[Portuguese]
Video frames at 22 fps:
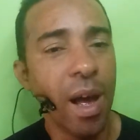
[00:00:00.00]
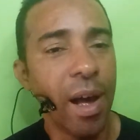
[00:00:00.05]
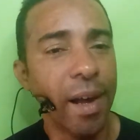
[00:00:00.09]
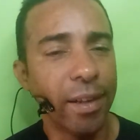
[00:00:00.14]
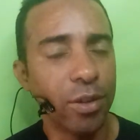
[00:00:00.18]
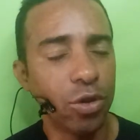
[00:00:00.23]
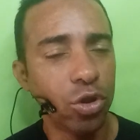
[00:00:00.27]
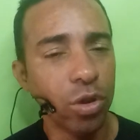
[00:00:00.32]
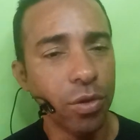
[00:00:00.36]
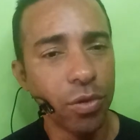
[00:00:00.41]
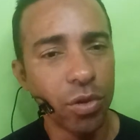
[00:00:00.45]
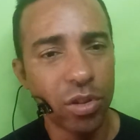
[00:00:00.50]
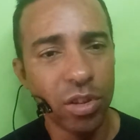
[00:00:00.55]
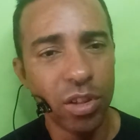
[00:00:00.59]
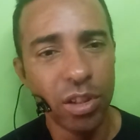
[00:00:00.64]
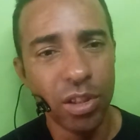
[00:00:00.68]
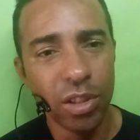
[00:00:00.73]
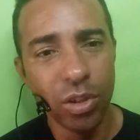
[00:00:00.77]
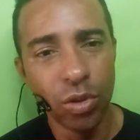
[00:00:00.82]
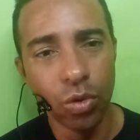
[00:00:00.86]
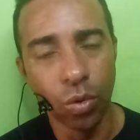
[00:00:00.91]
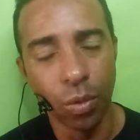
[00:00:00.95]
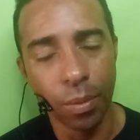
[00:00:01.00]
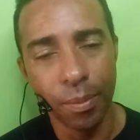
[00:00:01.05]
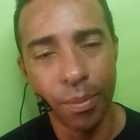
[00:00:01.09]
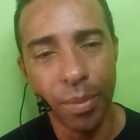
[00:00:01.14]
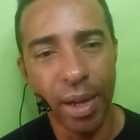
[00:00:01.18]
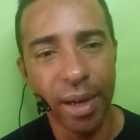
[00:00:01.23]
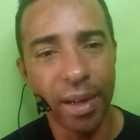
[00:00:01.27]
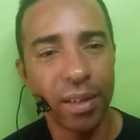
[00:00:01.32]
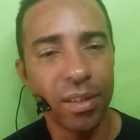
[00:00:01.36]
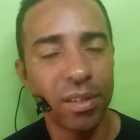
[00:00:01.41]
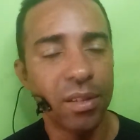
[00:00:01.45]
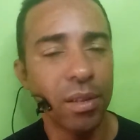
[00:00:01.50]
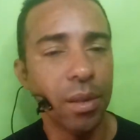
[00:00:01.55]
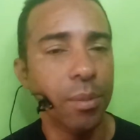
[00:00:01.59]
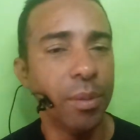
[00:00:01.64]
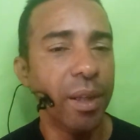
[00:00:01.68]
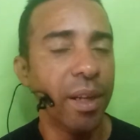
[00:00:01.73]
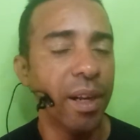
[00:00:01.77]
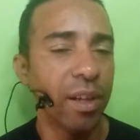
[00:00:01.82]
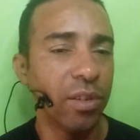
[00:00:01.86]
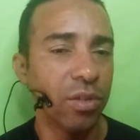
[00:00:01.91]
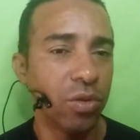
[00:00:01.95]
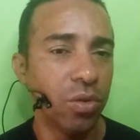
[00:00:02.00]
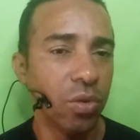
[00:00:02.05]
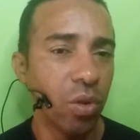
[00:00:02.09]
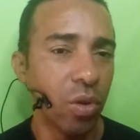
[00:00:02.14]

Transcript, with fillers: Ative o sininho para receber as